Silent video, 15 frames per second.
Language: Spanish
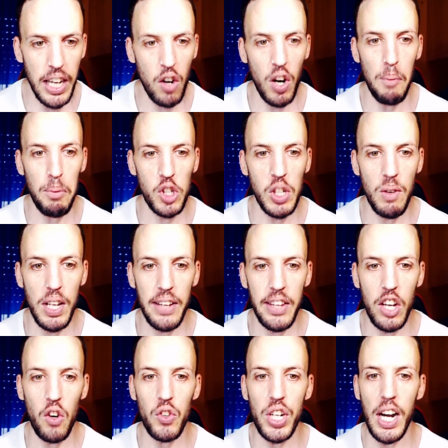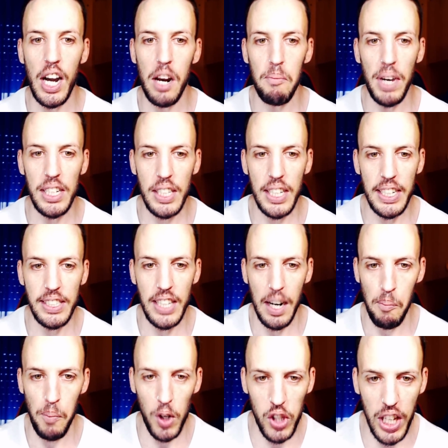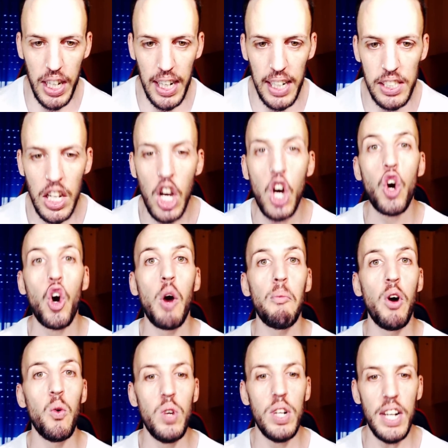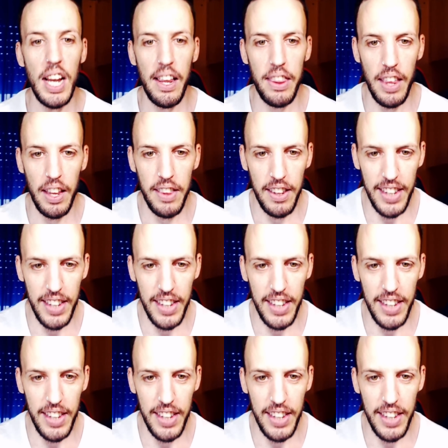con la posibilidad de encontrar armas estrambóticas, como un lanza